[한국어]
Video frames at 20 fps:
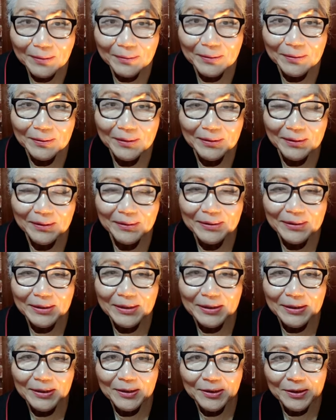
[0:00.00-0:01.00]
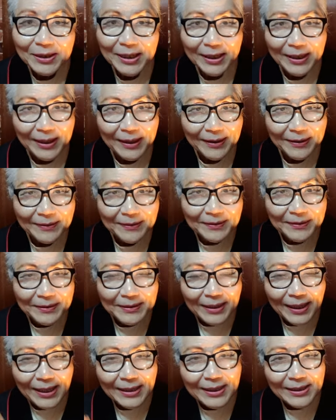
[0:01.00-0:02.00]
와어 이렇게
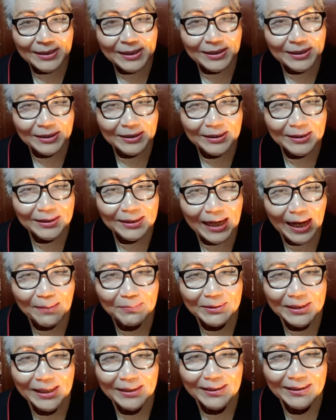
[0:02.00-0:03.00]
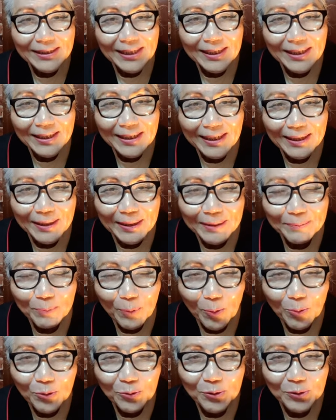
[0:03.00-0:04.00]
하나님께서 늘 감사하는 자에게
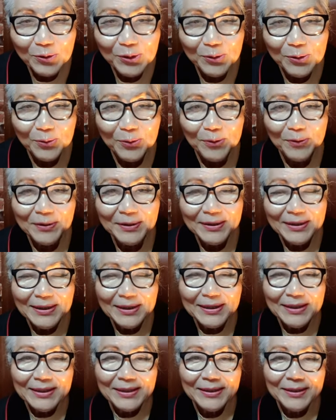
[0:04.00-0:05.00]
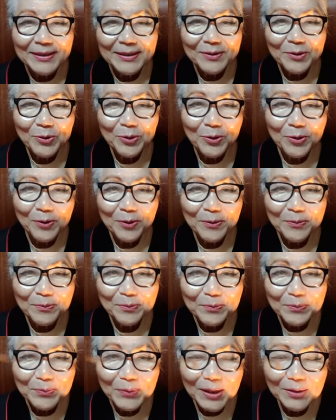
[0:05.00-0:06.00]
복을 주시고 어, 또
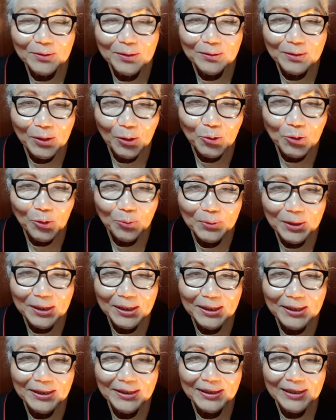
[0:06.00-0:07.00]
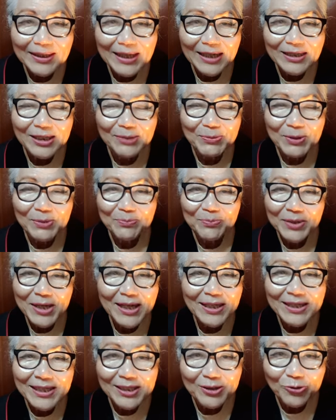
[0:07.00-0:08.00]
어떤 어려움이 닥치면
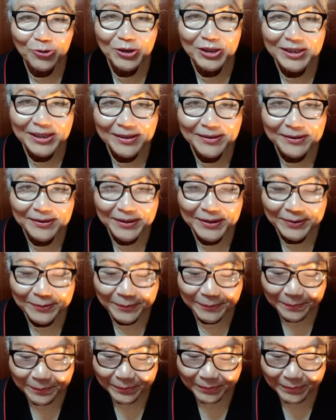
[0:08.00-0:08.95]
피할 길을 주신다는 거예요